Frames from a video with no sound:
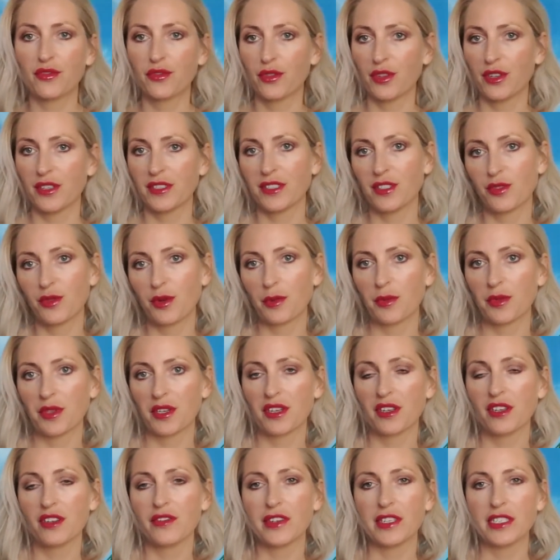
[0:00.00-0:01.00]
w której zaczęłam
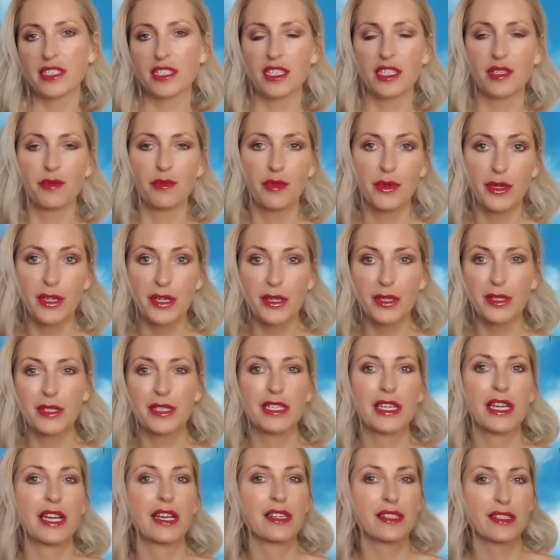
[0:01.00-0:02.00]
nagrywać, czyli miłego
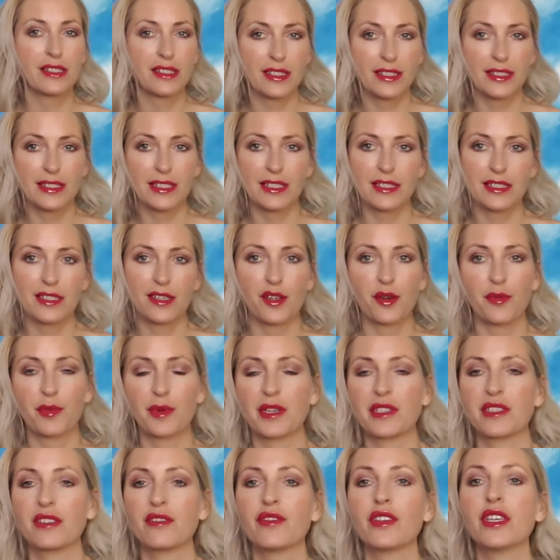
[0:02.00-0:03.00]
dnia
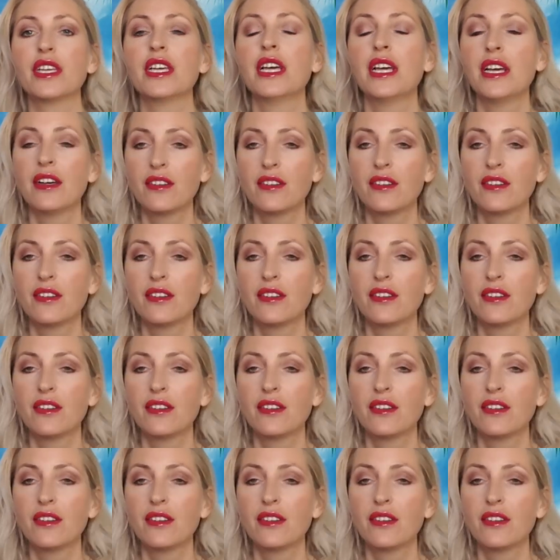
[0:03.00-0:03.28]
stylizacja.tv.